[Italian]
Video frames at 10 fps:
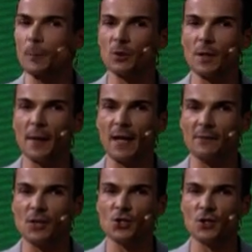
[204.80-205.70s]
moltiplica le
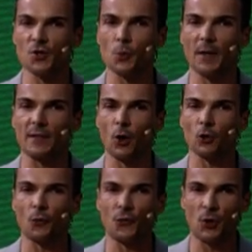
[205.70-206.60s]
vincite Super
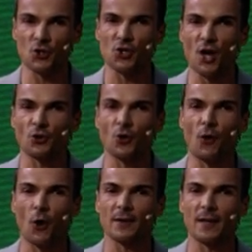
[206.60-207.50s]
Enalotto fino a 100
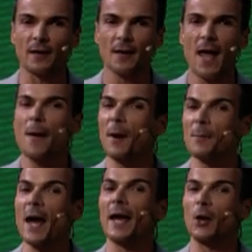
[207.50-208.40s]
volte e
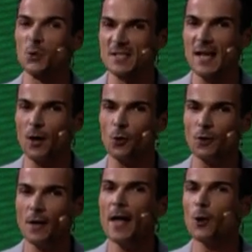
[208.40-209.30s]
premia anche lo 0
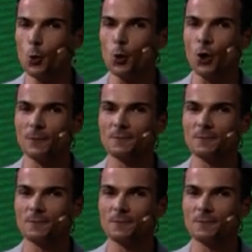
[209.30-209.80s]
e l'1.